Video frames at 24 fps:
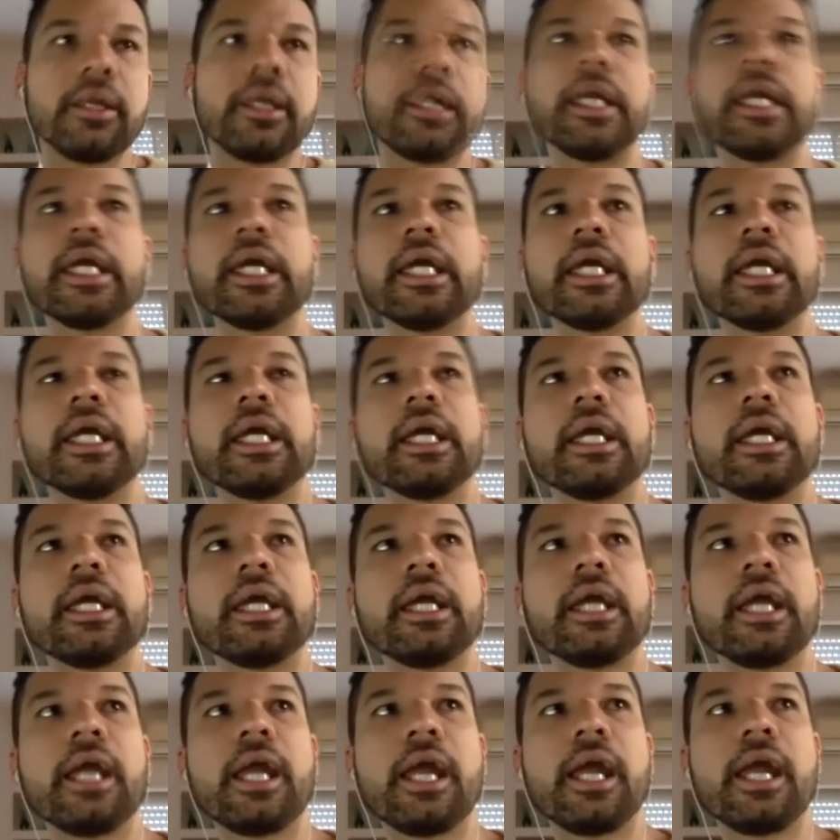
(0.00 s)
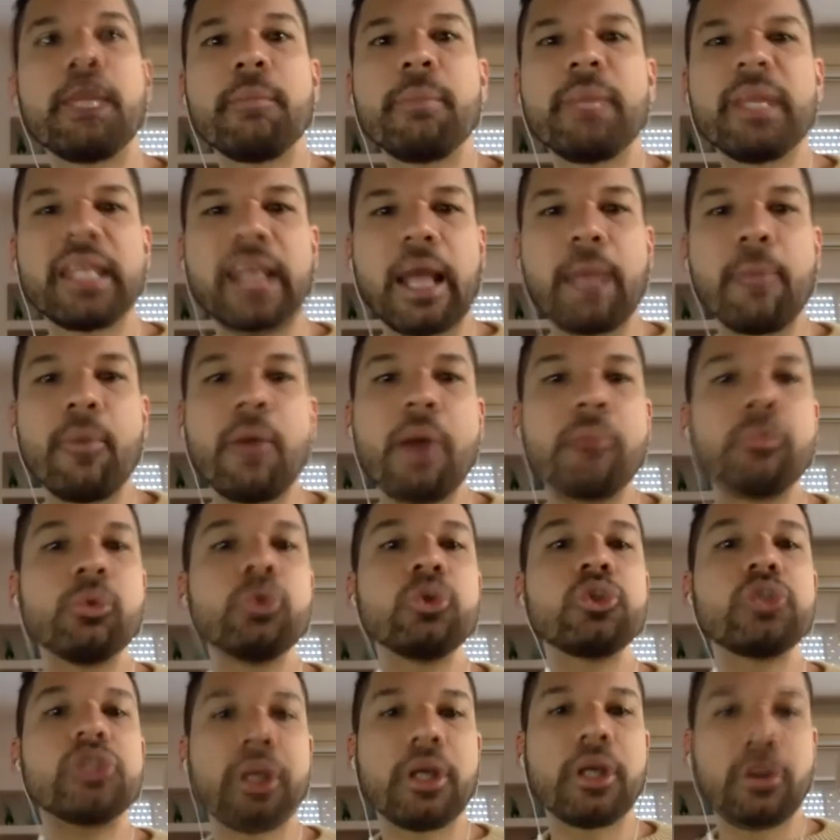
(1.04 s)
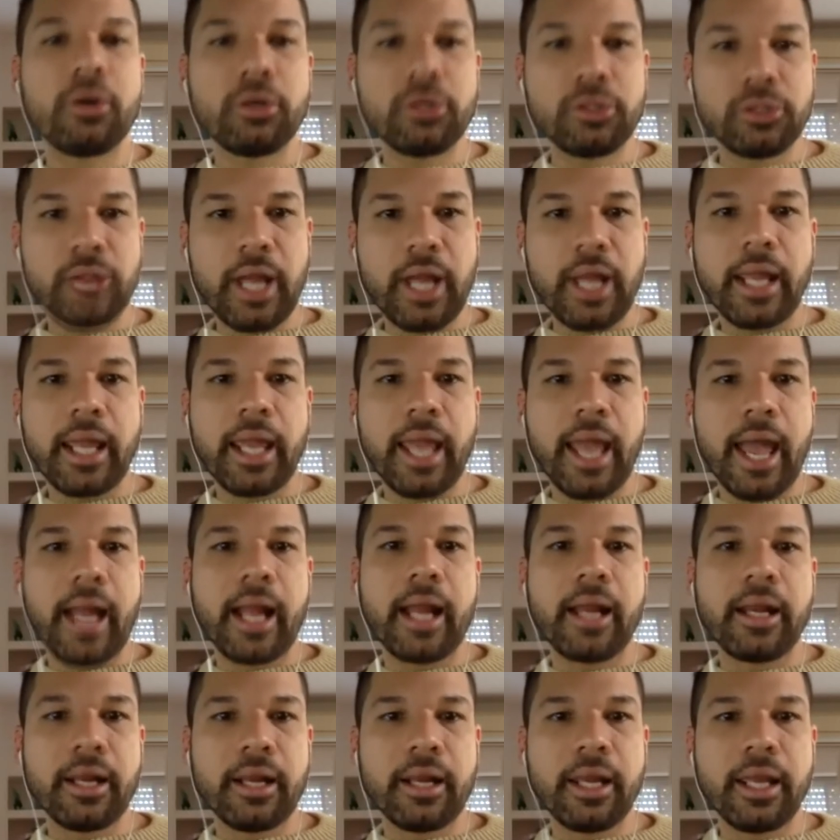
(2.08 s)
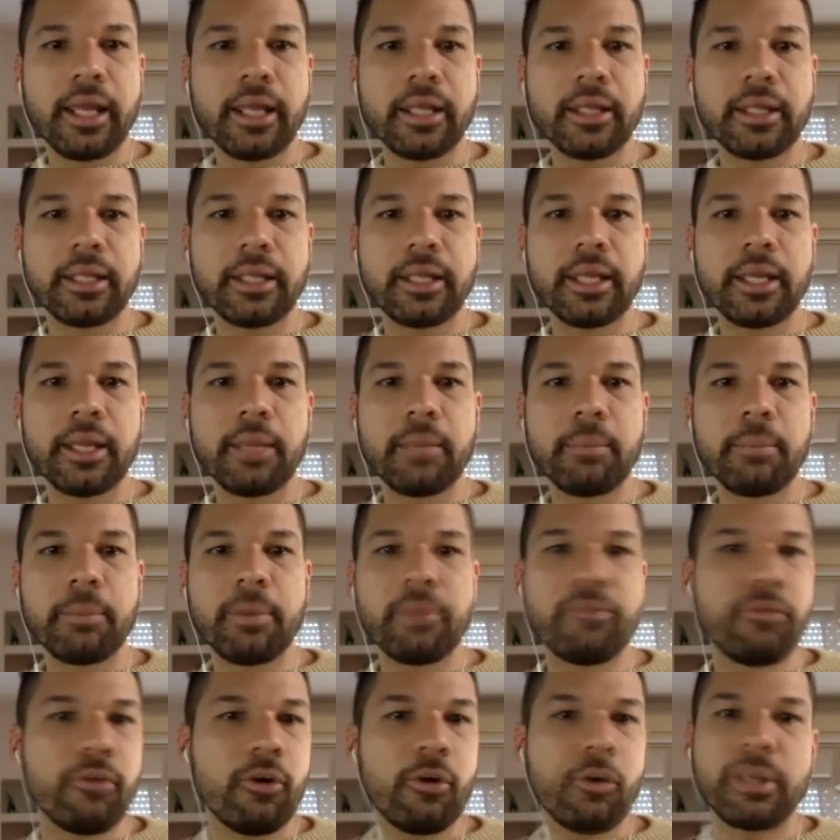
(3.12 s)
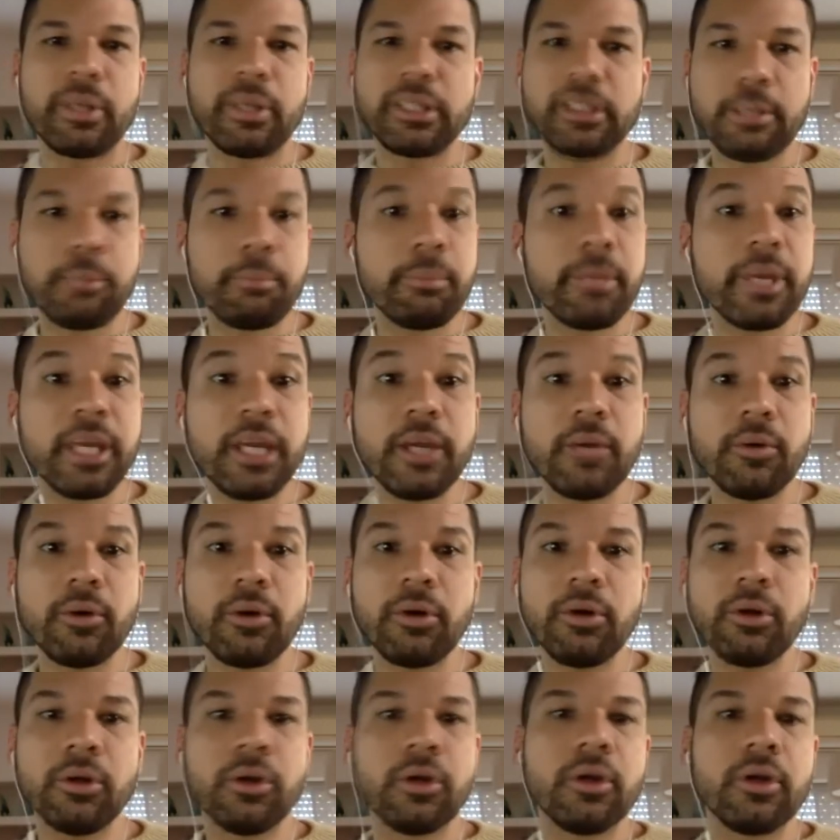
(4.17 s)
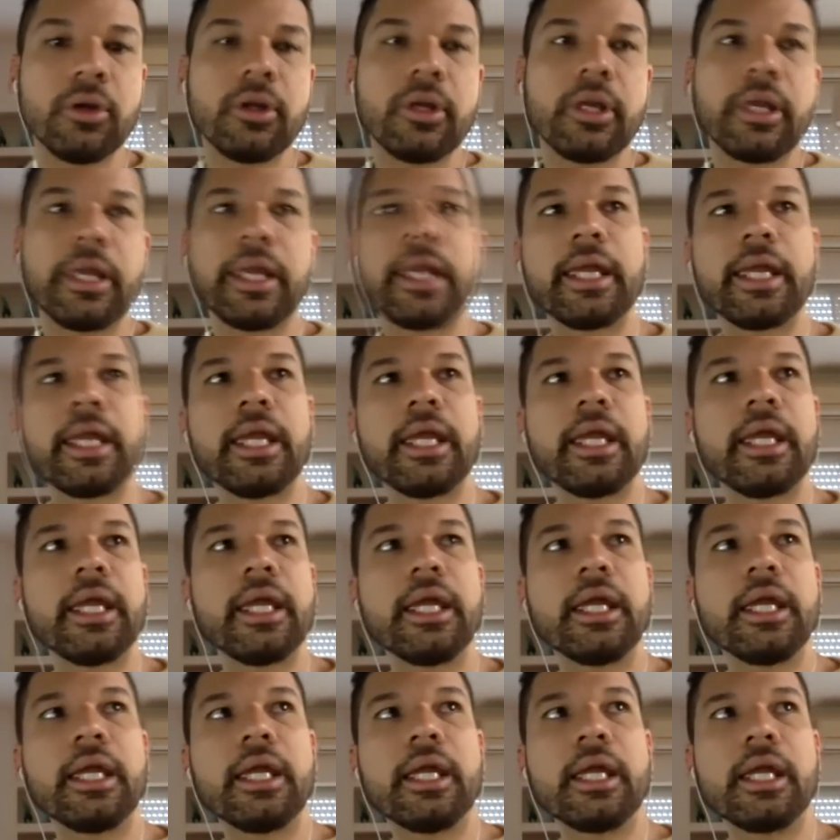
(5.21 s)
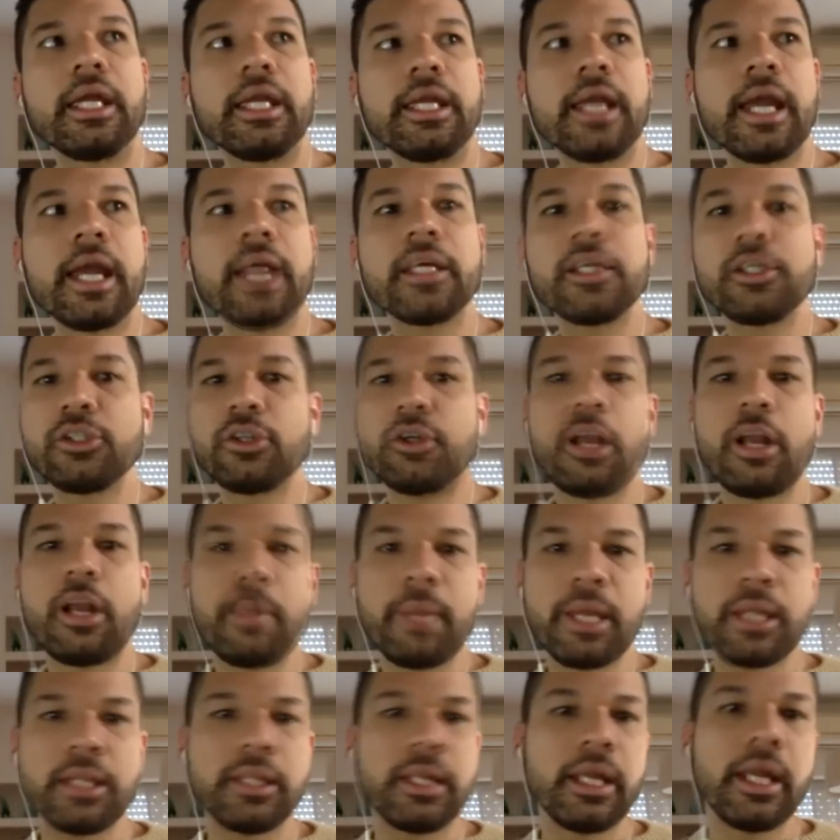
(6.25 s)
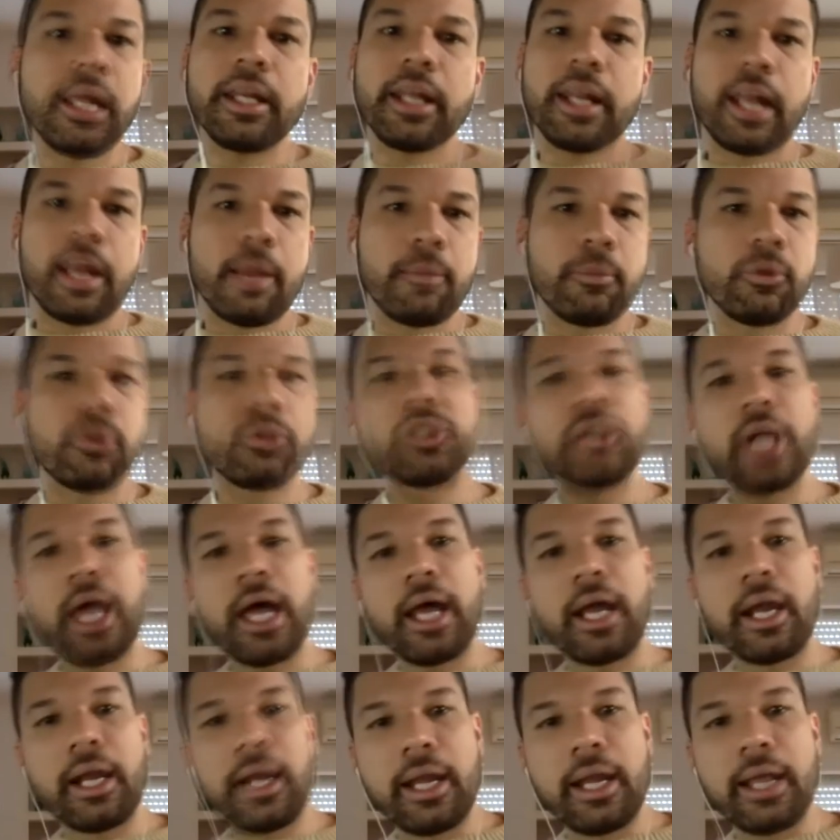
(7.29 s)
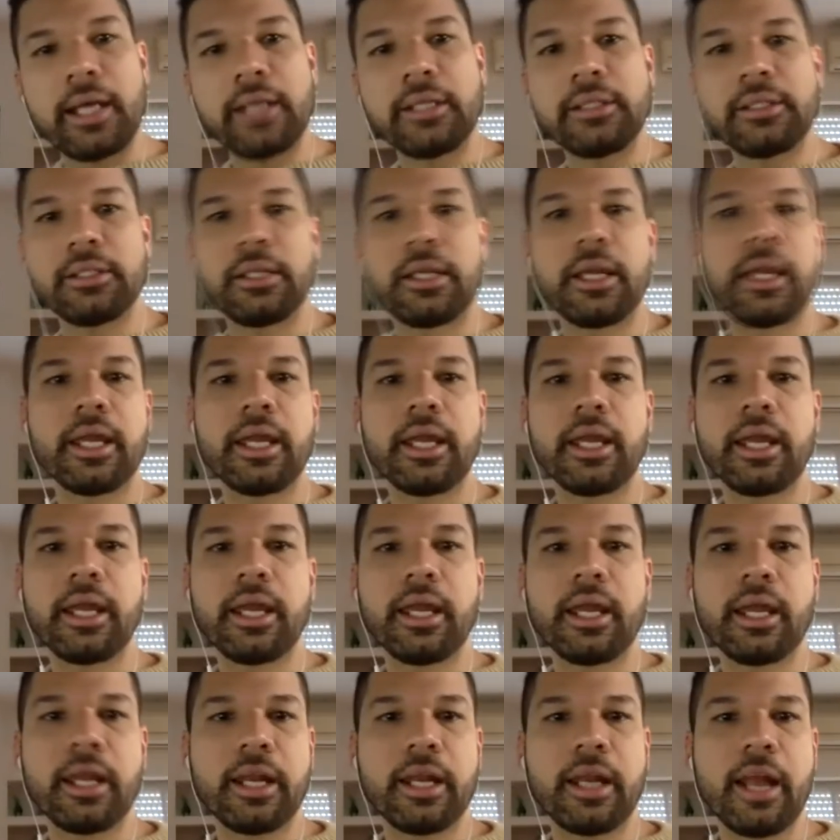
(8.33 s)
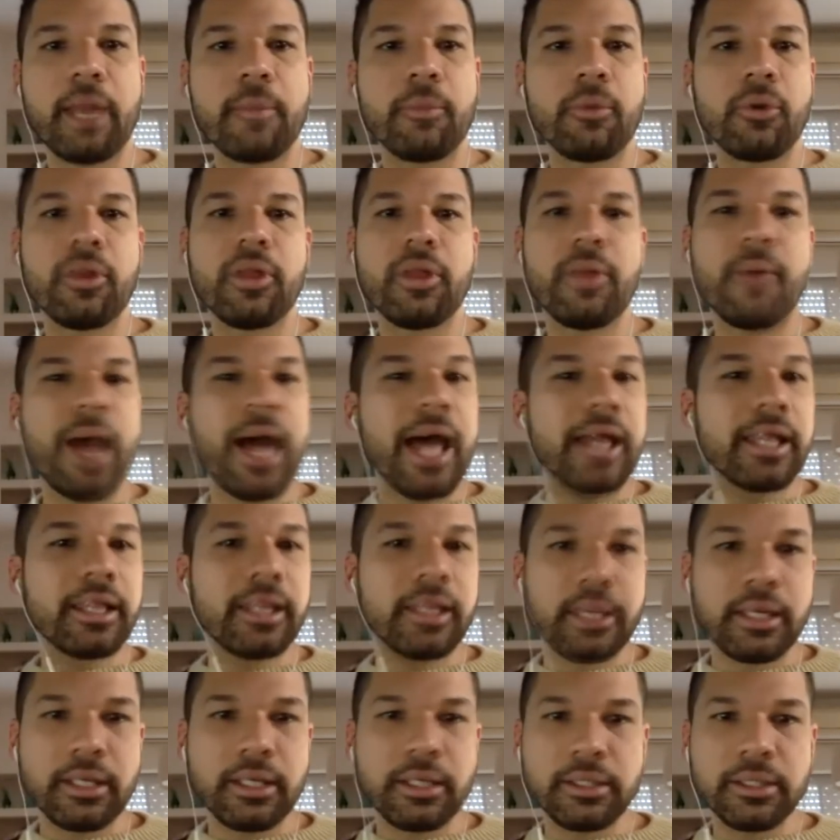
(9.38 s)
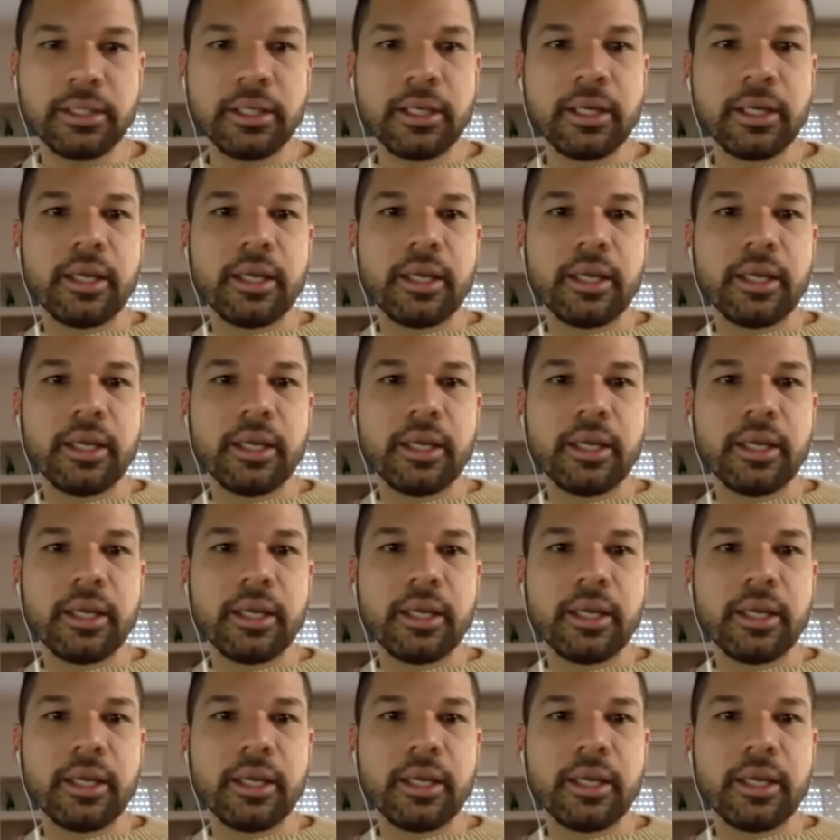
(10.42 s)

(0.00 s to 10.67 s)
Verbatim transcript: Eh, invitamos a músicos a que hagan este, performance en vivo eh, y adicionalmente generamos charlas, generamos debates,